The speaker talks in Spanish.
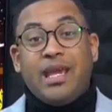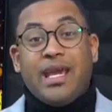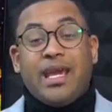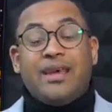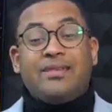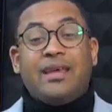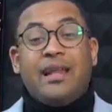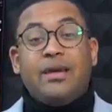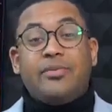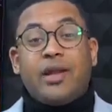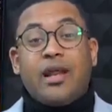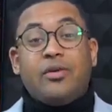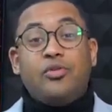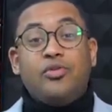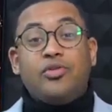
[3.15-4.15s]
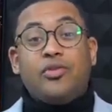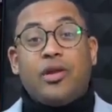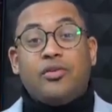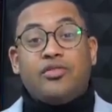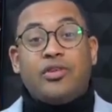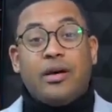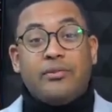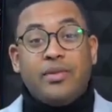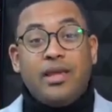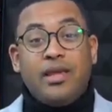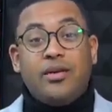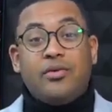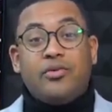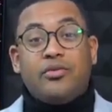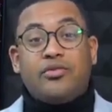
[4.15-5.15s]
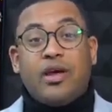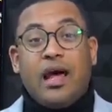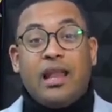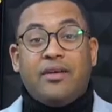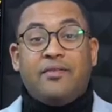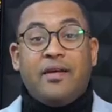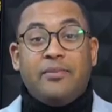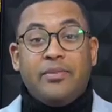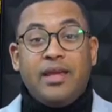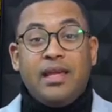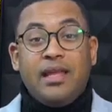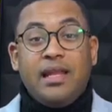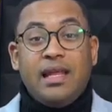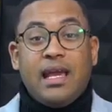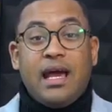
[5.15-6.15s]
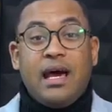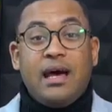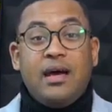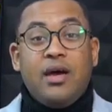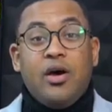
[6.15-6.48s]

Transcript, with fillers: es celebrar junto a los amigos, a la familia,